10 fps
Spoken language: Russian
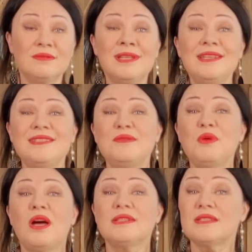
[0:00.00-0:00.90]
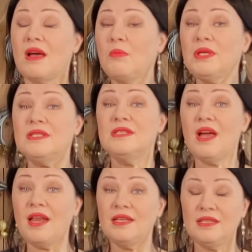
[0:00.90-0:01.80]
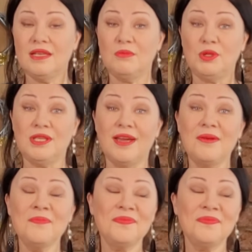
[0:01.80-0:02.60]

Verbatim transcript: для себя самые идеальные для меня